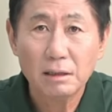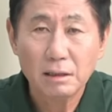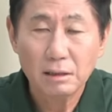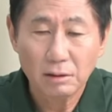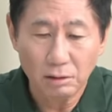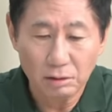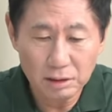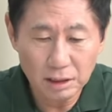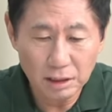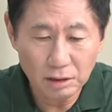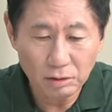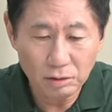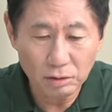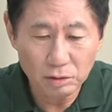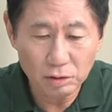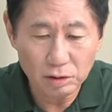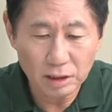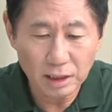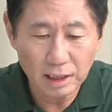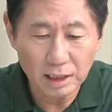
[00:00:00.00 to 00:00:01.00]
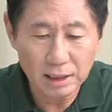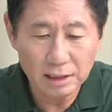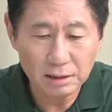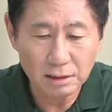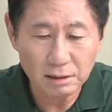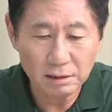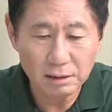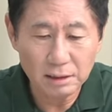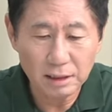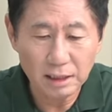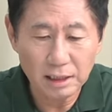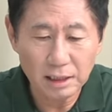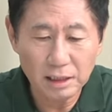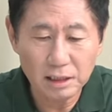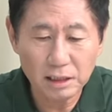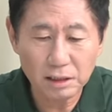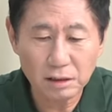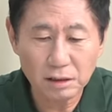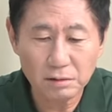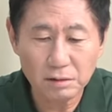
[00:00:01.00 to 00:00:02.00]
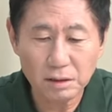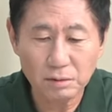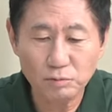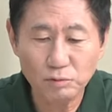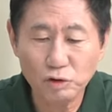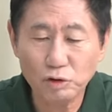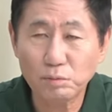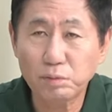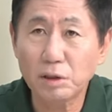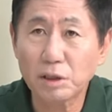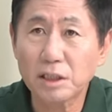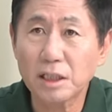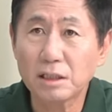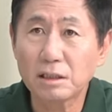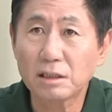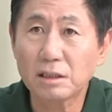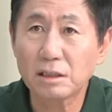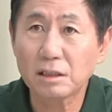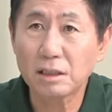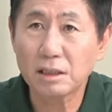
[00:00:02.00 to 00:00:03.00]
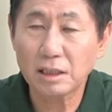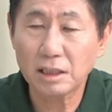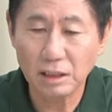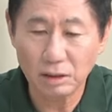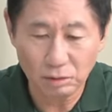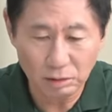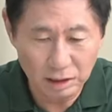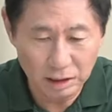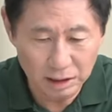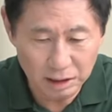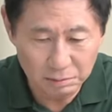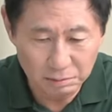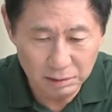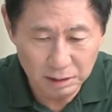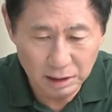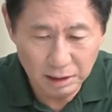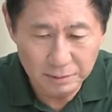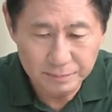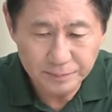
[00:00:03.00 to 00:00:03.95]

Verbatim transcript: 어제 여론조사가 있었는데 29.6%를 기록했습니다.